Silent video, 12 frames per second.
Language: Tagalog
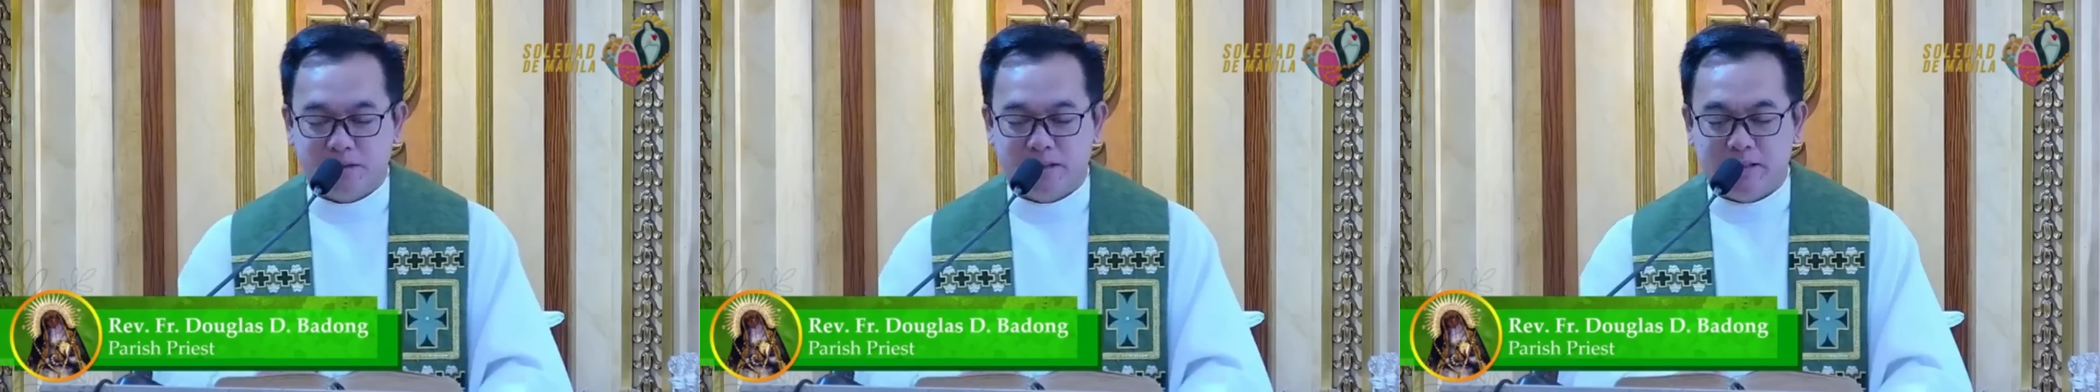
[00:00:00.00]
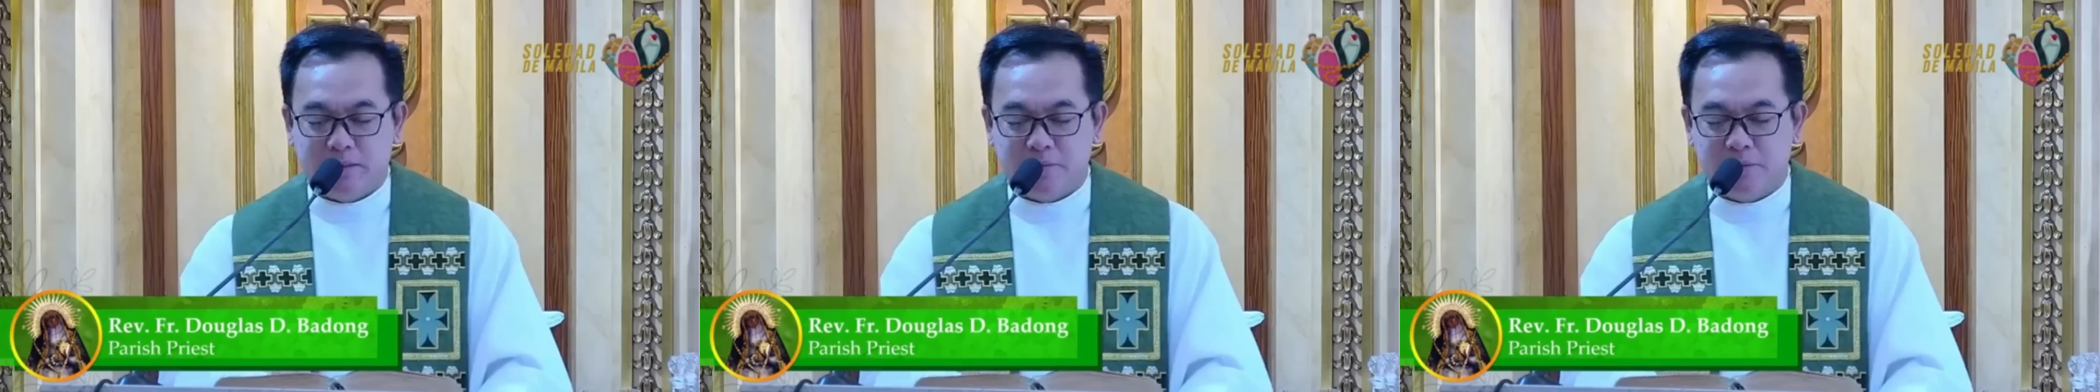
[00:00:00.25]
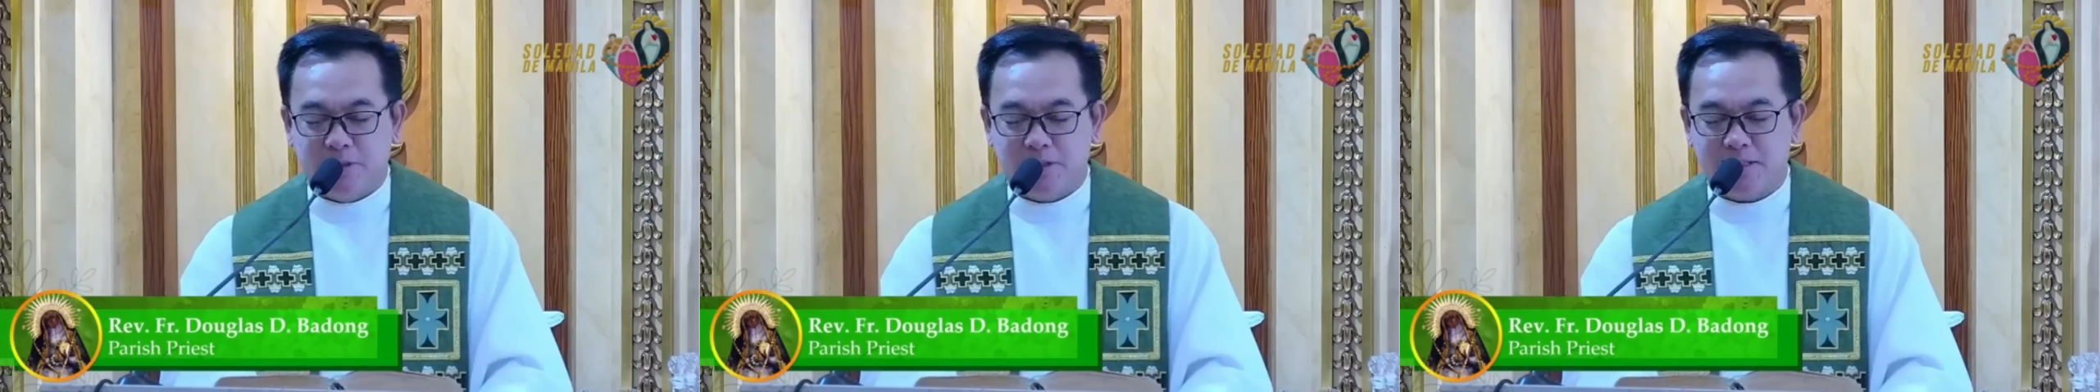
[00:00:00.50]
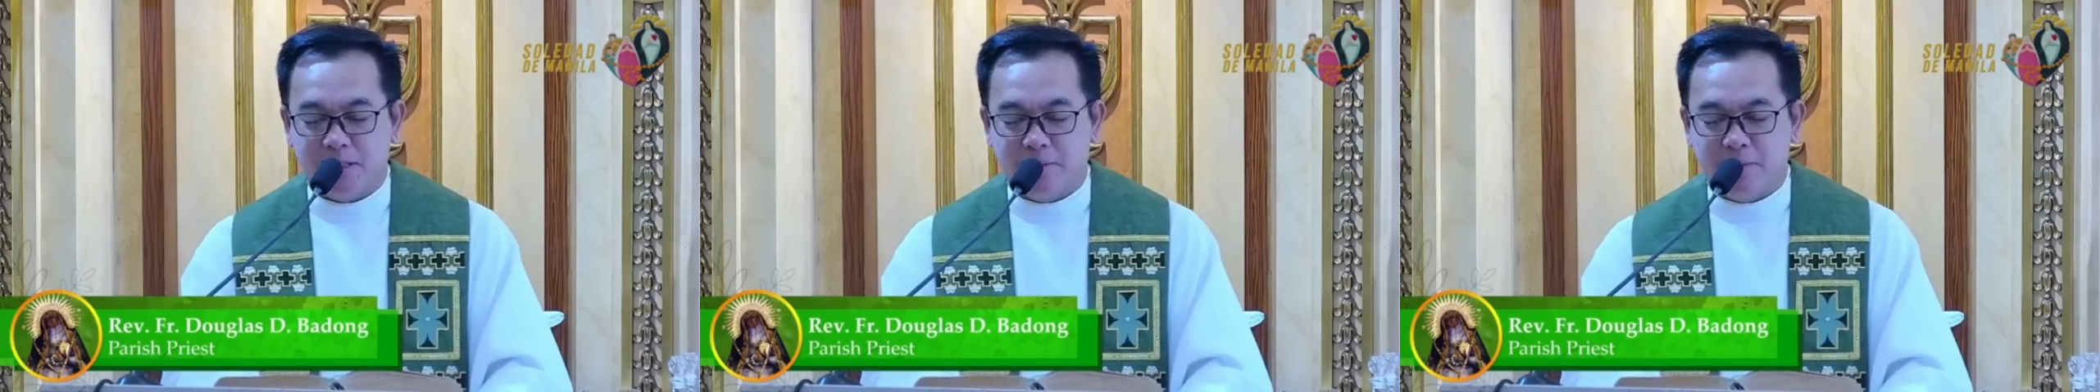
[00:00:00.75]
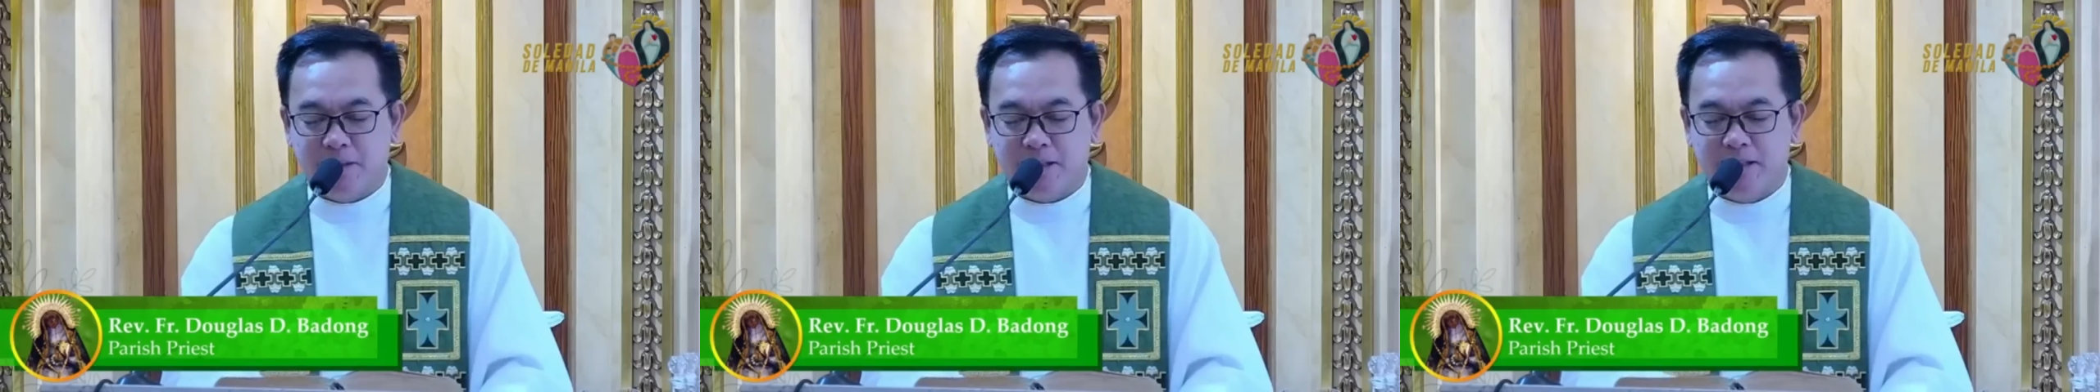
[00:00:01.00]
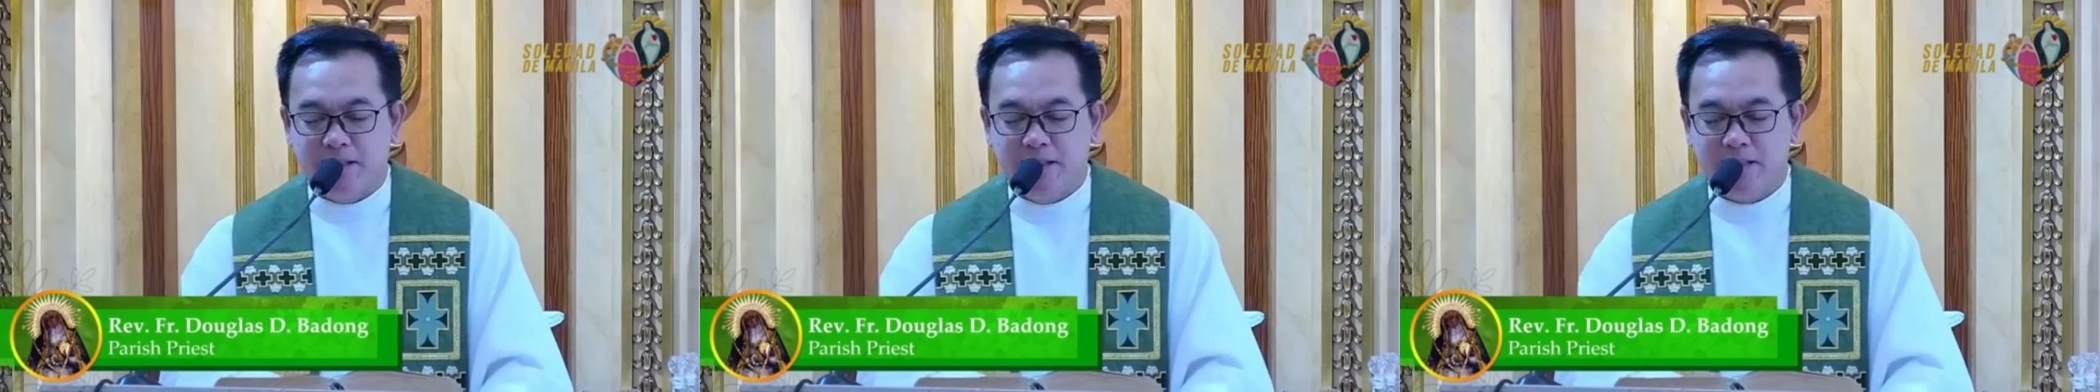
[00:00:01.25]
Pero dito po
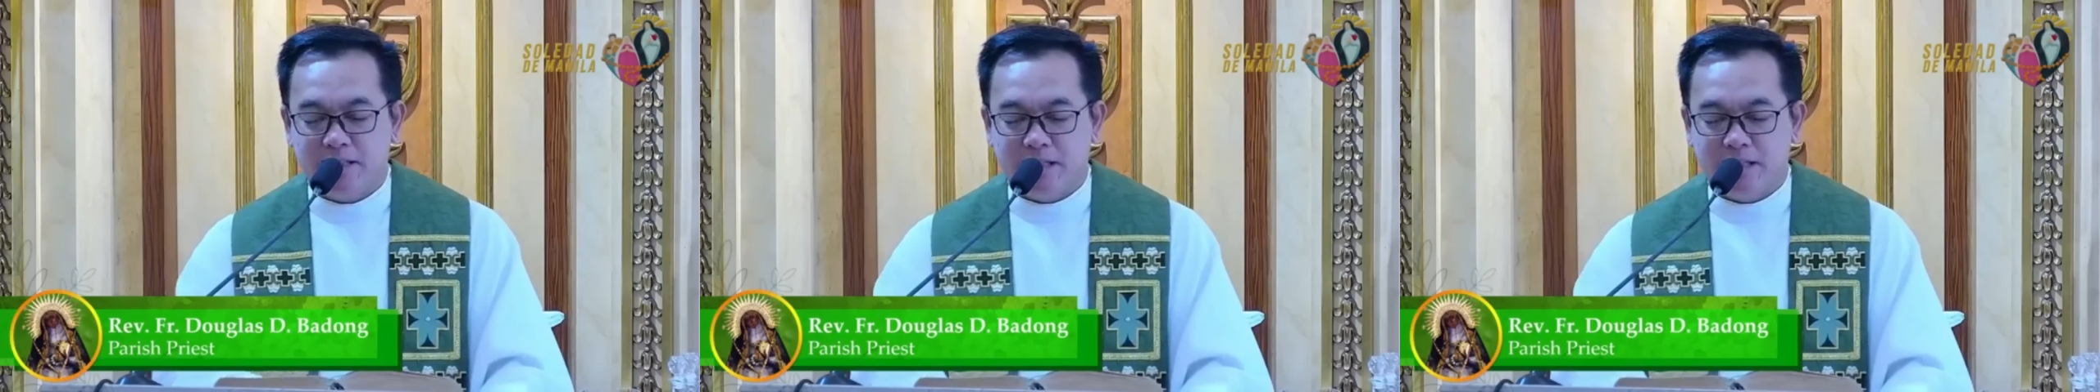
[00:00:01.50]
sabi,